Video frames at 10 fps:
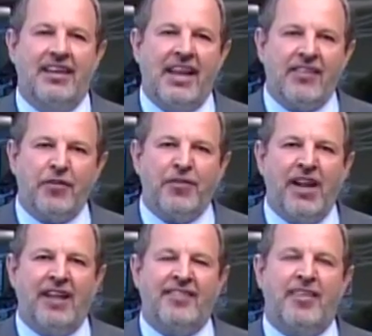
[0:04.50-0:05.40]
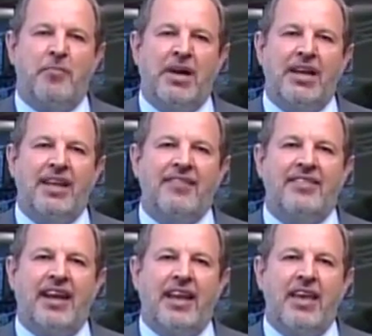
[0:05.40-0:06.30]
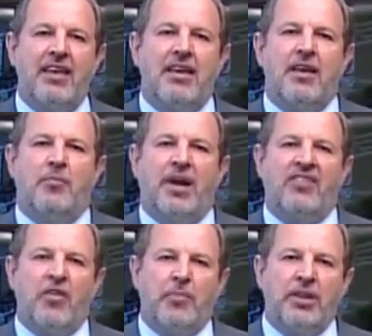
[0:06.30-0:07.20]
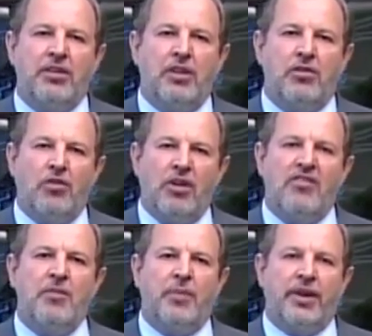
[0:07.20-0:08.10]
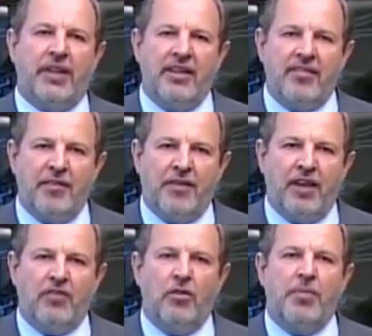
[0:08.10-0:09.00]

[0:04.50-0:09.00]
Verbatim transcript: Nesse final de semana estarei participando de dois importantes eventos.